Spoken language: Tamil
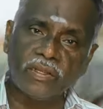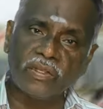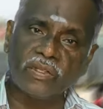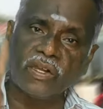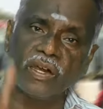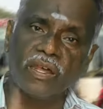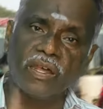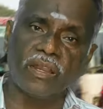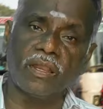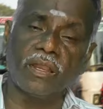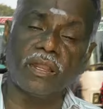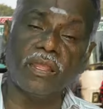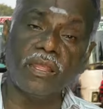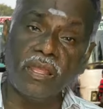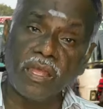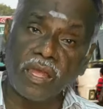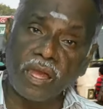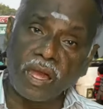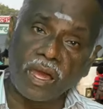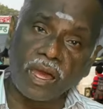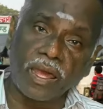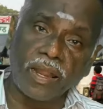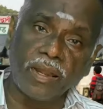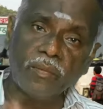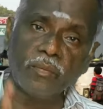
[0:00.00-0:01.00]
நைனிட்டால்
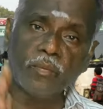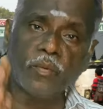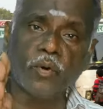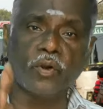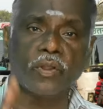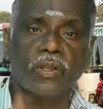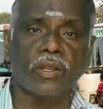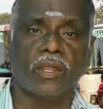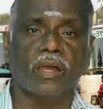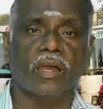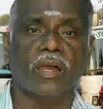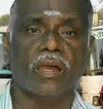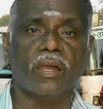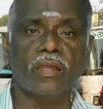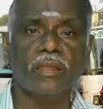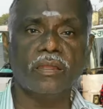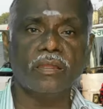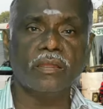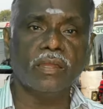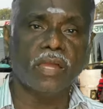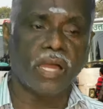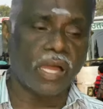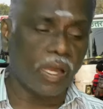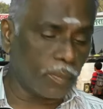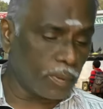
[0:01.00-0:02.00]
அல்மோரா
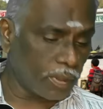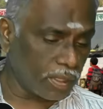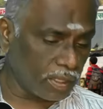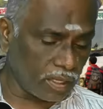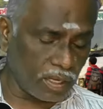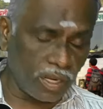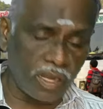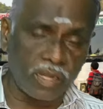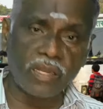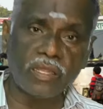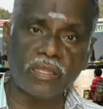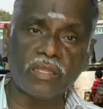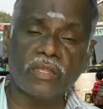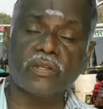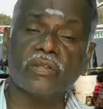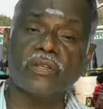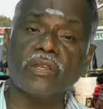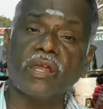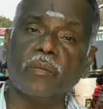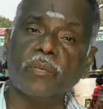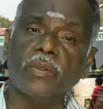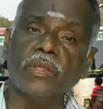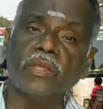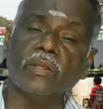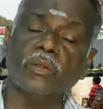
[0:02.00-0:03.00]
அப்புறம்
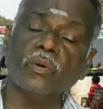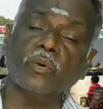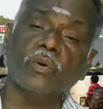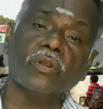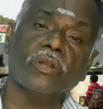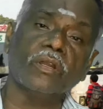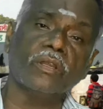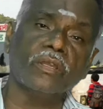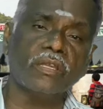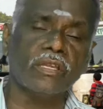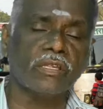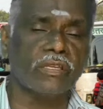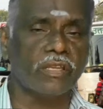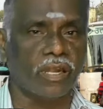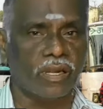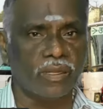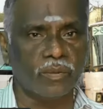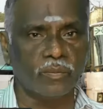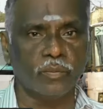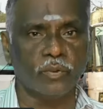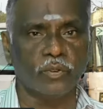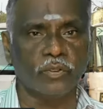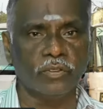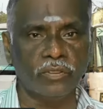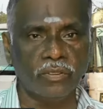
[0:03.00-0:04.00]
ராணிக்கெட் அப்படிங்கிற ஊர்களுக்கு
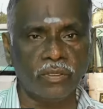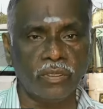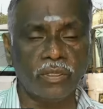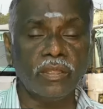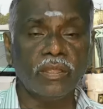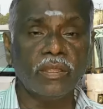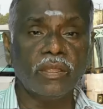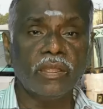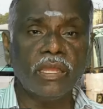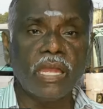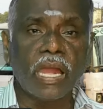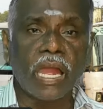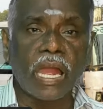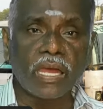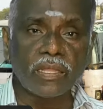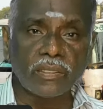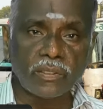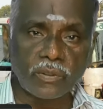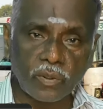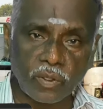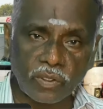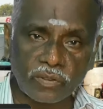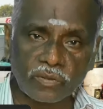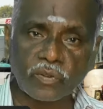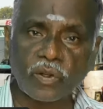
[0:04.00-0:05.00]
கிளம்பும்
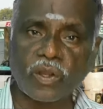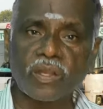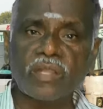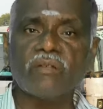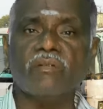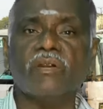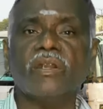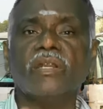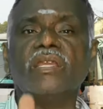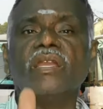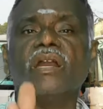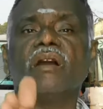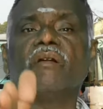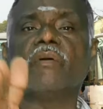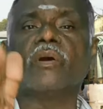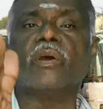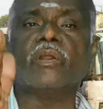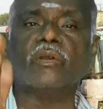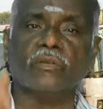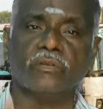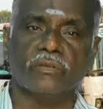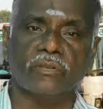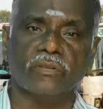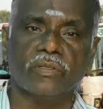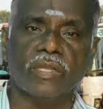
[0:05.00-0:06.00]
அது கொத்கோடம்
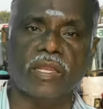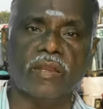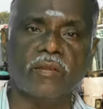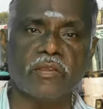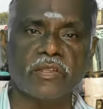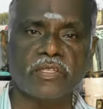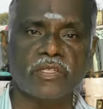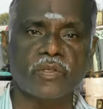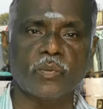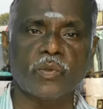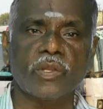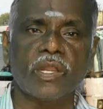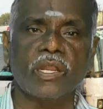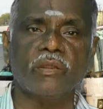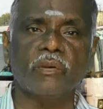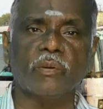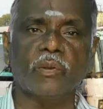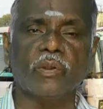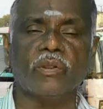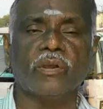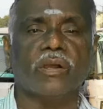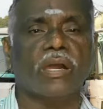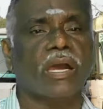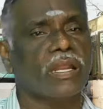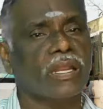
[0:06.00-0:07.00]
வழியாக வரும் ரயில்வே ஸ்டேஷன்
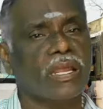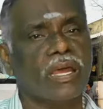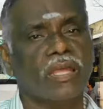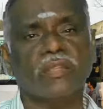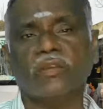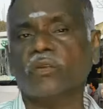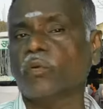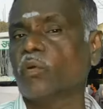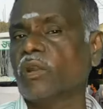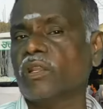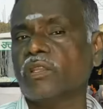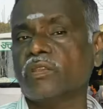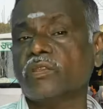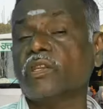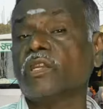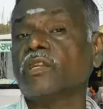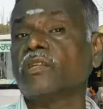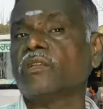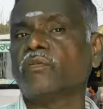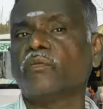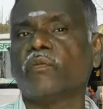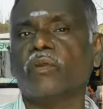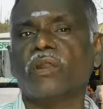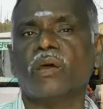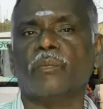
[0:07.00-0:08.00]
முன்னாடி வரும் ஆனால் அதுக்குள்ளே
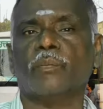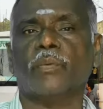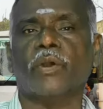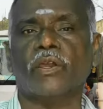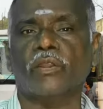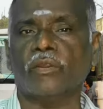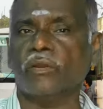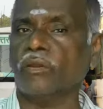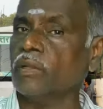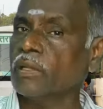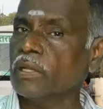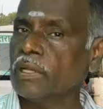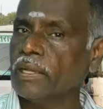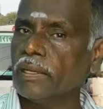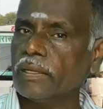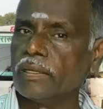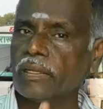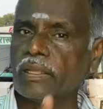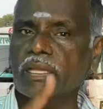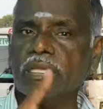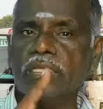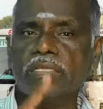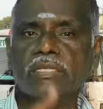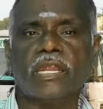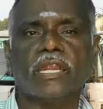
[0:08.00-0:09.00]
சீட்டு ஃபுல்லாக போயிடும்
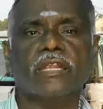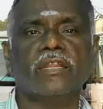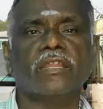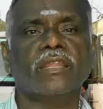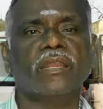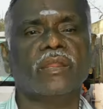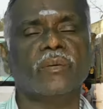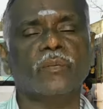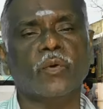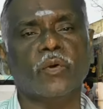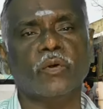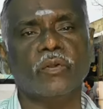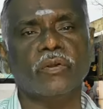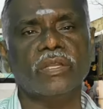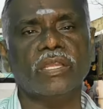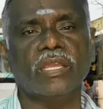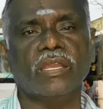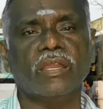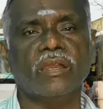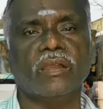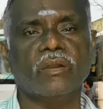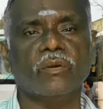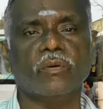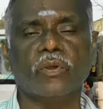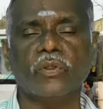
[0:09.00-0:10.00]
நீங்கள் ஸ்டாண்டிங்கில் போக
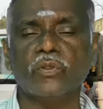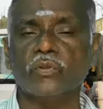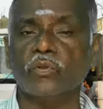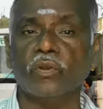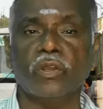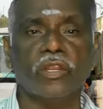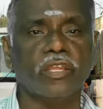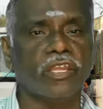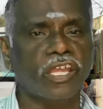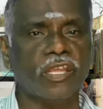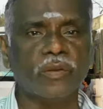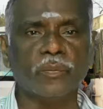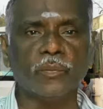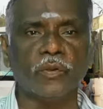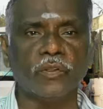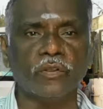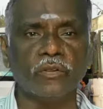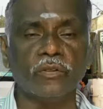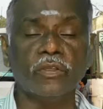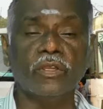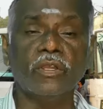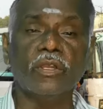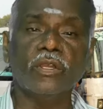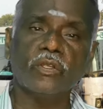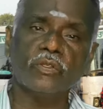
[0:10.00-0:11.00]
வேண்டிய ஒரு சூழ்நிலை
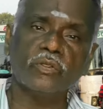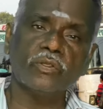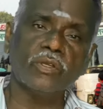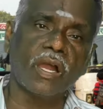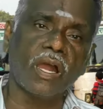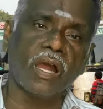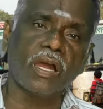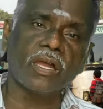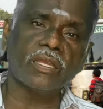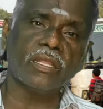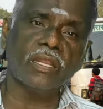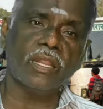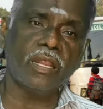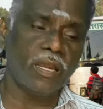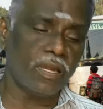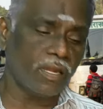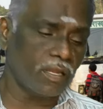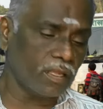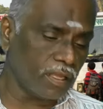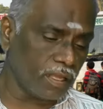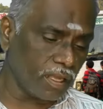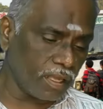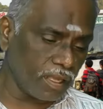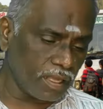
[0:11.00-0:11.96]
ஏற்படும் ஸோ ஆகையினால